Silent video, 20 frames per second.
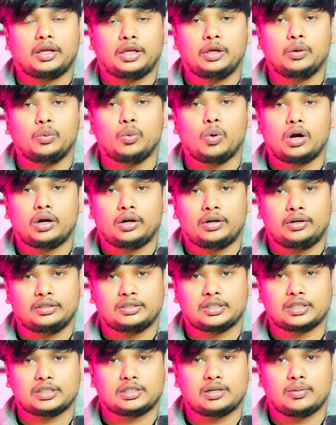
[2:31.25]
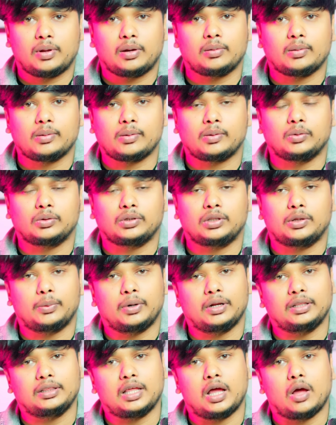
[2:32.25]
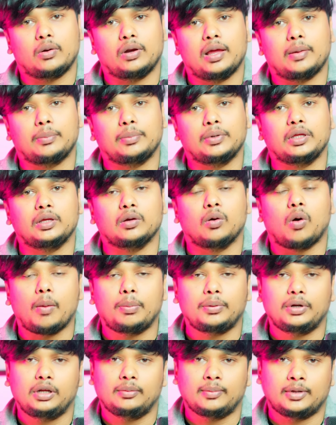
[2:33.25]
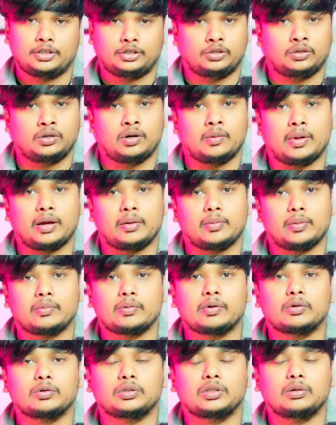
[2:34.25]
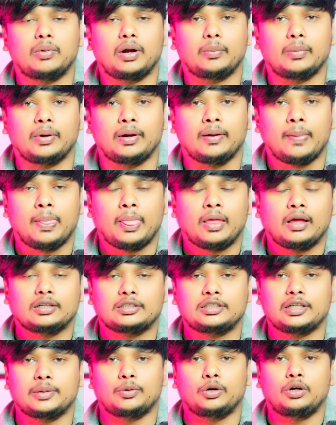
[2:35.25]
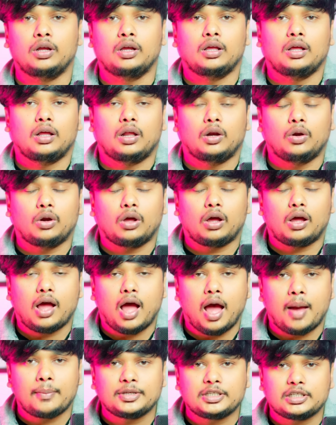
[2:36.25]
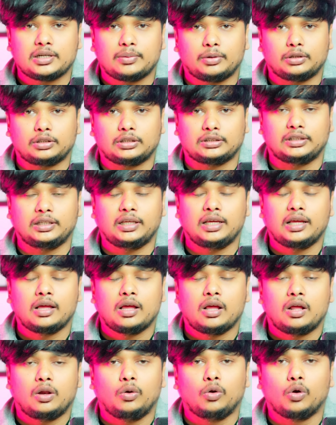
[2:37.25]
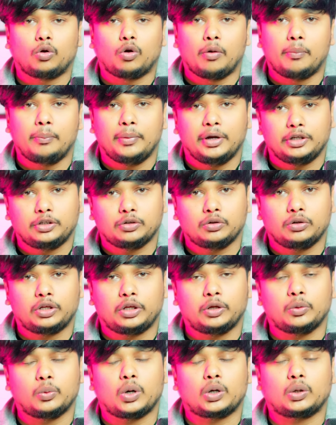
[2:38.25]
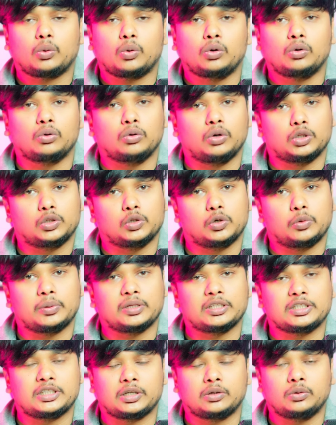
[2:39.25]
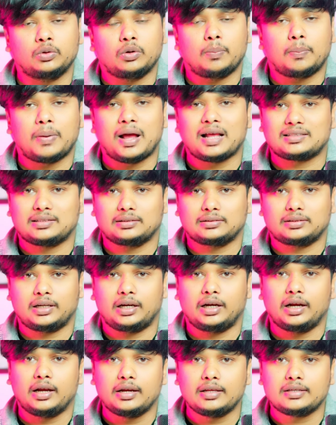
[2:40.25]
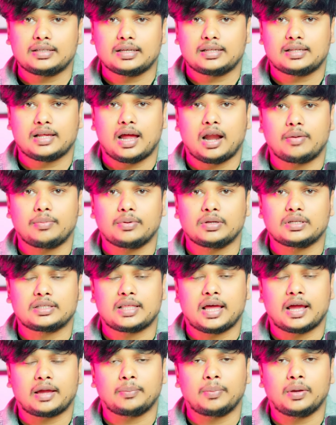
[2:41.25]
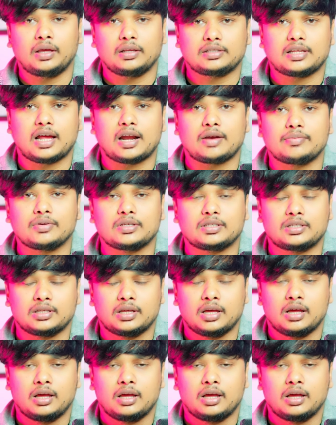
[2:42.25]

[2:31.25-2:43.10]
কিওয়ার্ড রিসার্চটা ভালোভাবে করতে পারেন তাহলে আপনি অপটিমাইজেশনটা ভালোভাবে করতে পারবেন যেমন আমি যেটা বলতেছি লো কম্পিটিশন কিওয়ার্ড কোনগুলো ধরবেন যেগুলো পাঁচ হাজারের নিচে সার্ভিস থাকবে সার্ভিস